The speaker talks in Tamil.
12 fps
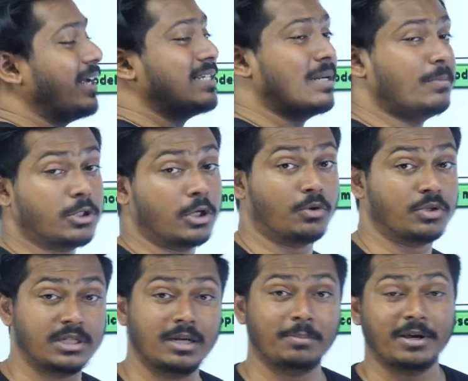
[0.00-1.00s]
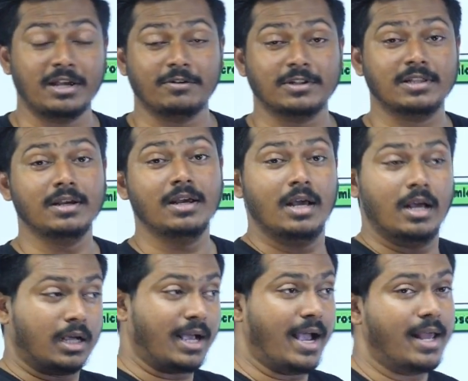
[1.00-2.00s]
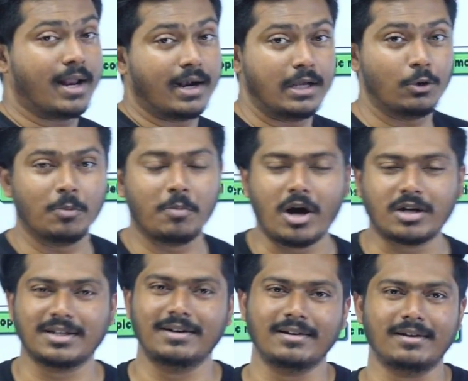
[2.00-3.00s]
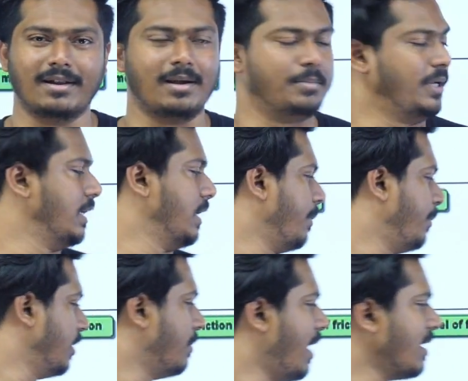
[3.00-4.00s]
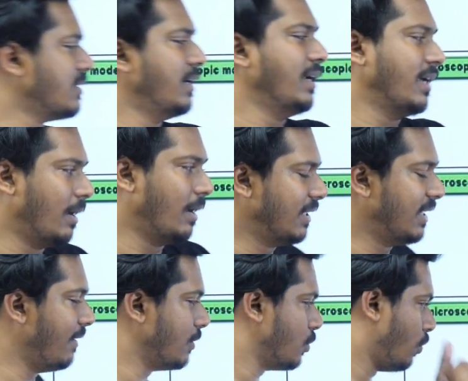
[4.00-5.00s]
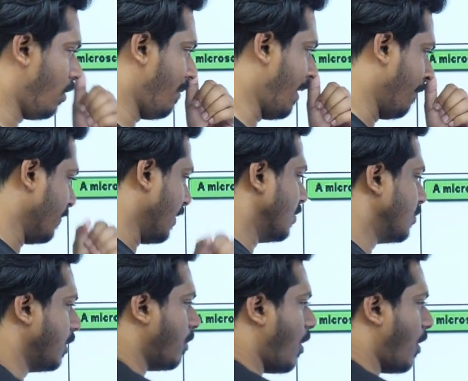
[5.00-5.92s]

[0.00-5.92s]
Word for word: ஒரு எக்ஸாம்பிள் சொன்னேன் ஒரு சின்ன பையன் வந்து கயரை கட்டி ஒரு பாக்ஸை எடுக்கிறான் அப்படின்னு அப்போ இந்த பாக்ஸ் எடுக்கிற மாதிரியே வச்சுக்குவோமே ஸோ இந்த